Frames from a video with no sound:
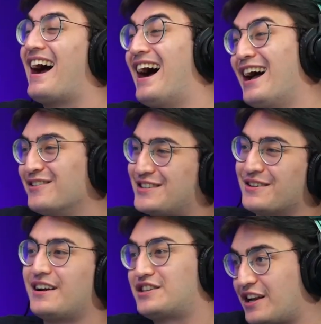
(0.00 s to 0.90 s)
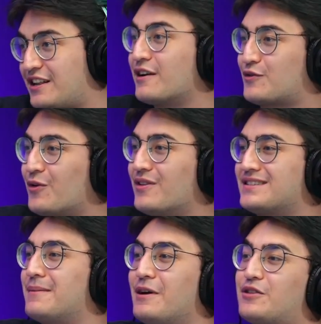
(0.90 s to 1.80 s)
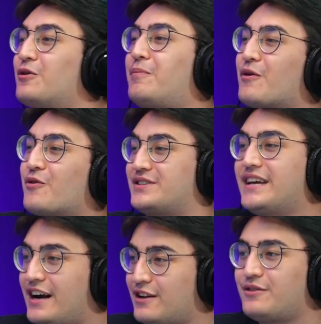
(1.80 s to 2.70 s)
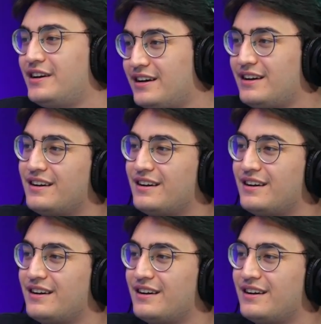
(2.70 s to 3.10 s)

raro, você acha Acho que ele tentou o lançamento, não pegou certo e.